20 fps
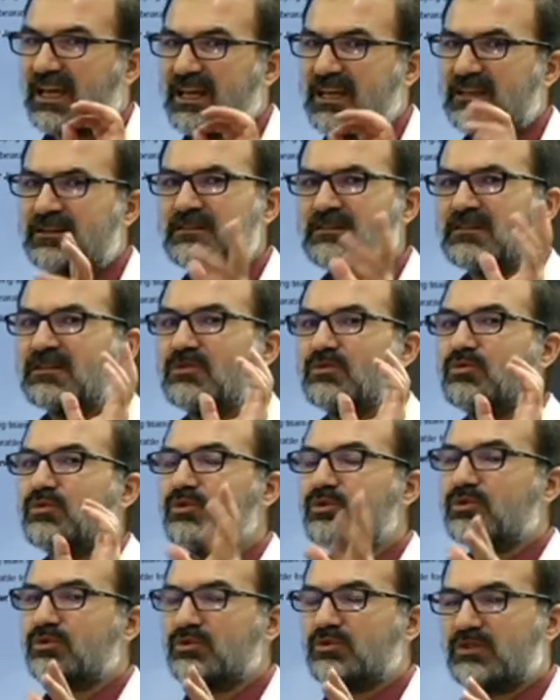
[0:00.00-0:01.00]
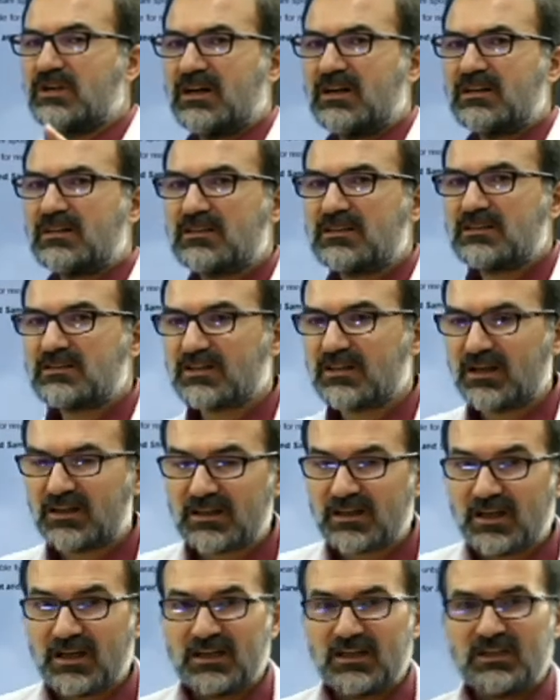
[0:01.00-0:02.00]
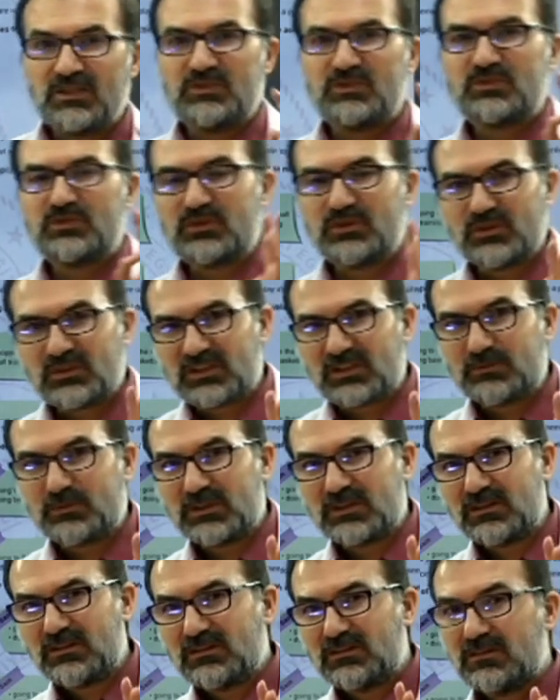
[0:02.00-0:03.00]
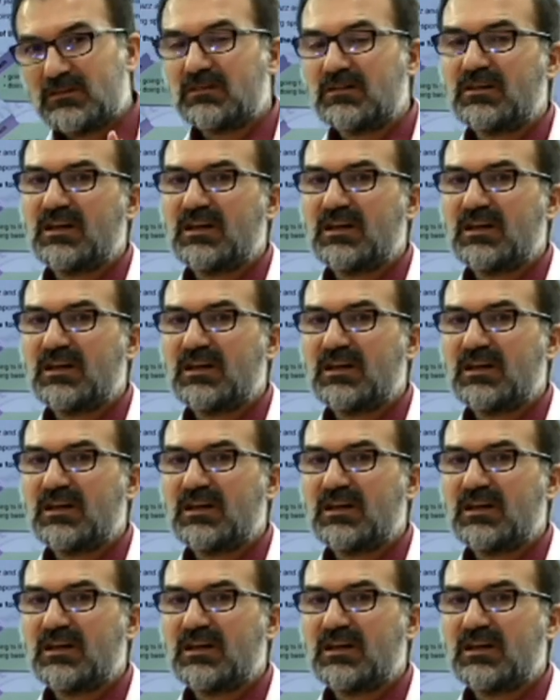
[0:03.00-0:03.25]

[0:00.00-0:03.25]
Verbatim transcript: En uygun arkadaşlar suitable,